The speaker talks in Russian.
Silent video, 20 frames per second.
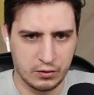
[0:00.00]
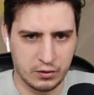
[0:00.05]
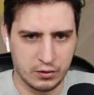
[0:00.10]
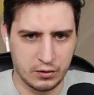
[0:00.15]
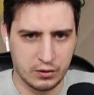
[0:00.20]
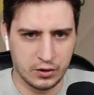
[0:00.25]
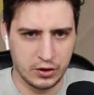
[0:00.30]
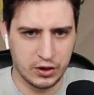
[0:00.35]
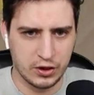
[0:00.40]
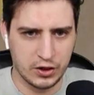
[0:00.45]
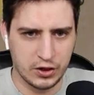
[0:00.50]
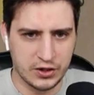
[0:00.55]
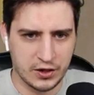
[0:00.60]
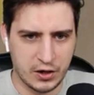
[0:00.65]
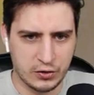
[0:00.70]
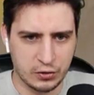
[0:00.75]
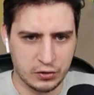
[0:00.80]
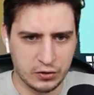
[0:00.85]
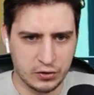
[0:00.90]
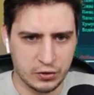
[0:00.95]
И
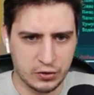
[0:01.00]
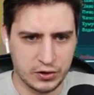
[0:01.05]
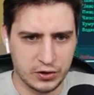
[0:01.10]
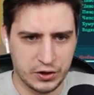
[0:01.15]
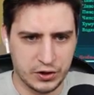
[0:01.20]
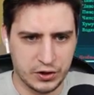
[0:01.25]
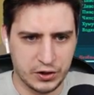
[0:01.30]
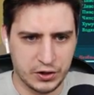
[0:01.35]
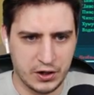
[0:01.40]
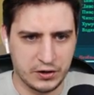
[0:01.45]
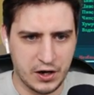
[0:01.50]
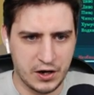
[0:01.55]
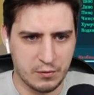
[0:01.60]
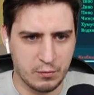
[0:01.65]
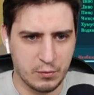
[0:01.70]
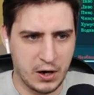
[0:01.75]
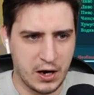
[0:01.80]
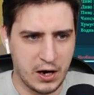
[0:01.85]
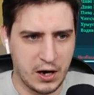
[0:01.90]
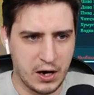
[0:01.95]
сразу все станет
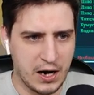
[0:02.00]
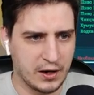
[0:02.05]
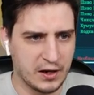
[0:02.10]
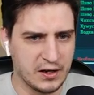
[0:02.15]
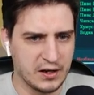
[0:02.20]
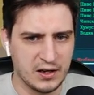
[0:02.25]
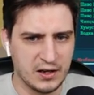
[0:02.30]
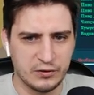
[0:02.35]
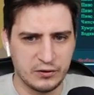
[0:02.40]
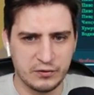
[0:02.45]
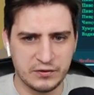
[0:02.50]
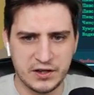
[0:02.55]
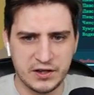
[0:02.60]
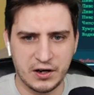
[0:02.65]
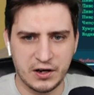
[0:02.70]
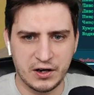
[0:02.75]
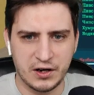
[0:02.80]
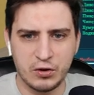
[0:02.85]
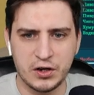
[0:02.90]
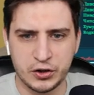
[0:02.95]
нормально. Но все
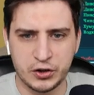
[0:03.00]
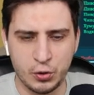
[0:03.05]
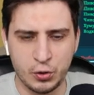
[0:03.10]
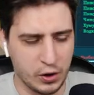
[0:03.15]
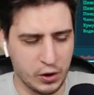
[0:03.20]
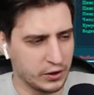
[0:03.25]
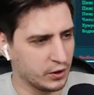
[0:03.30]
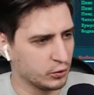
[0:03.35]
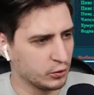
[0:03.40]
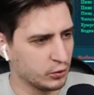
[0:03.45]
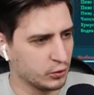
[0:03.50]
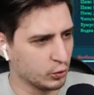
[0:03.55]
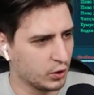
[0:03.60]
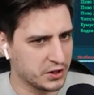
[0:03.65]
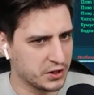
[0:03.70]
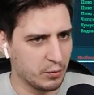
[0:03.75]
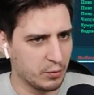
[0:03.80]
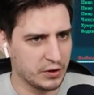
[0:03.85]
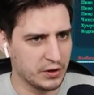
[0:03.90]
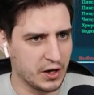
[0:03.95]
равно отстойно, ну
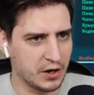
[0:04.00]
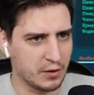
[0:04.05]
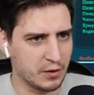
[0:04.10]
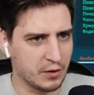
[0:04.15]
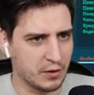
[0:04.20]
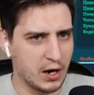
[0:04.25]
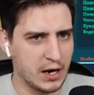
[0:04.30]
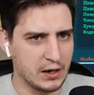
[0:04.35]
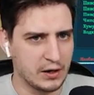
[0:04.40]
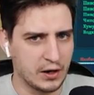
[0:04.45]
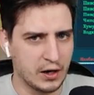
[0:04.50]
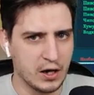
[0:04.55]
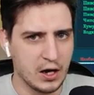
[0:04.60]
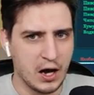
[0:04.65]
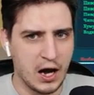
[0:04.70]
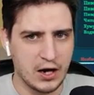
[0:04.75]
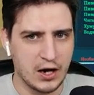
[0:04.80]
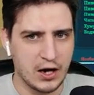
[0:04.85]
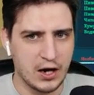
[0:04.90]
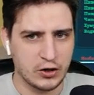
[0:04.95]
хотя бы нормально.
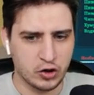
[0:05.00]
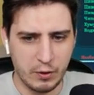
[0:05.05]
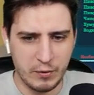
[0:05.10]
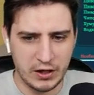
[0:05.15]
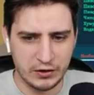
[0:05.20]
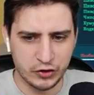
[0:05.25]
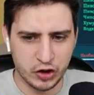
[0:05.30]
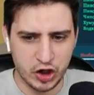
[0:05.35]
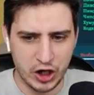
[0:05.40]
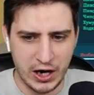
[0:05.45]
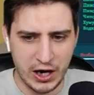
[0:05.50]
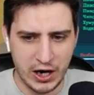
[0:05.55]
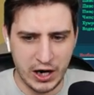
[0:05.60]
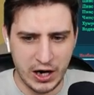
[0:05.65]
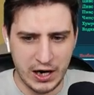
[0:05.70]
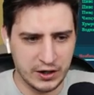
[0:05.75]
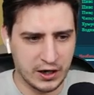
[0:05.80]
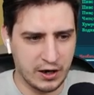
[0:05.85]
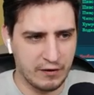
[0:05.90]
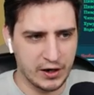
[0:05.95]
А че вы молчали и
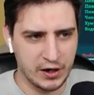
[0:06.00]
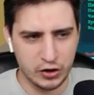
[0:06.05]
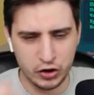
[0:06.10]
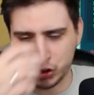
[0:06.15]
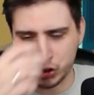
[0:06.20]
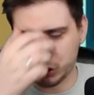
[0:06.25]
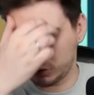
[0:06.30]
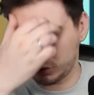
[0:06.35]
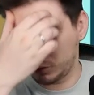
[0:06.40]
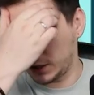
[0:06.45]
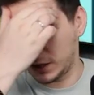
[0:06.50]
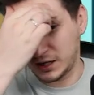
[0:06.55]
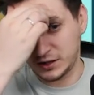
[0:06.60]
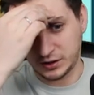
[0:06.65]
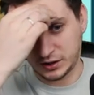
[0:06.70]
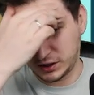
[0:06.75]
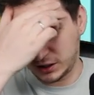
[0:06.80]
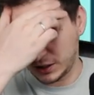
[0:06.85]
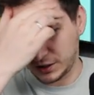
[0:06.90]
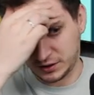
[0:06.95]
не говорили, что у меня какая-то
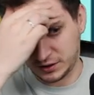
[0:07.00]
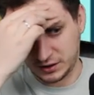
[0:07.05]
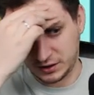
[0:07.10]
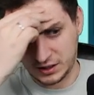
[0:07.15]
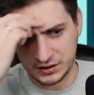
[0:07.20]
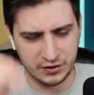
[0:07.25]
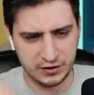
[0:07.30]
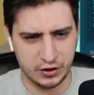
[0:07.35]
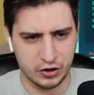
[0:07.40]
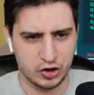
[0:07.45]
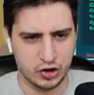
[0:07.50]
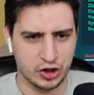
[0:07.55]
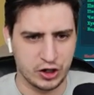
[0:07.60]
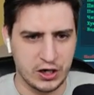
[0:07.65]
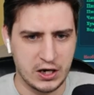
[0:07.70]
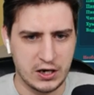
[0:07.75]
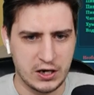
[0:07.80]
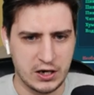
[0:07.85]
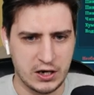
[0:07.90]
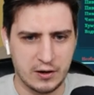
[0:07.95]
херня с
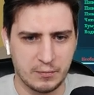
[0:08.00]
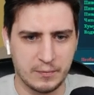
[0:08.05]
разрешением?